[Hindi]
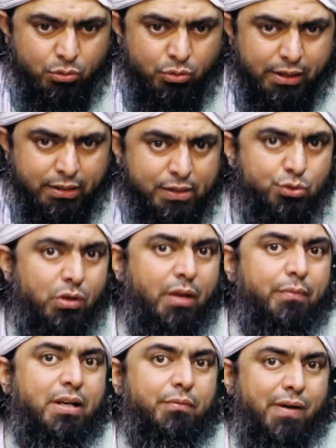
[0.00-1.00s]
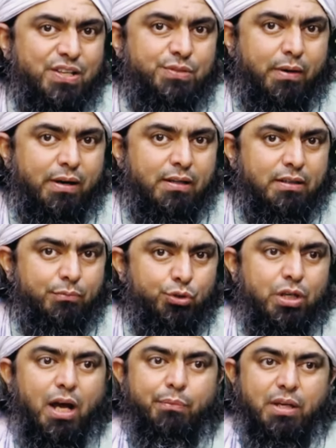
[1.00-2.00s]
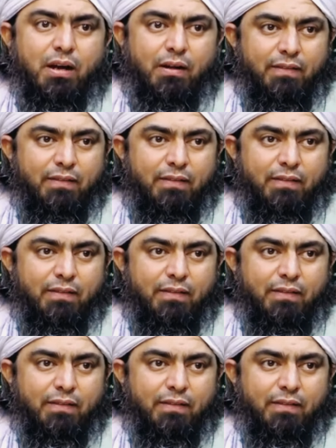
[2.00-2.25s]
था उन्होंने कहा यारसोल्ला मैं नमाज पढ़ रहा था मुझे आपकी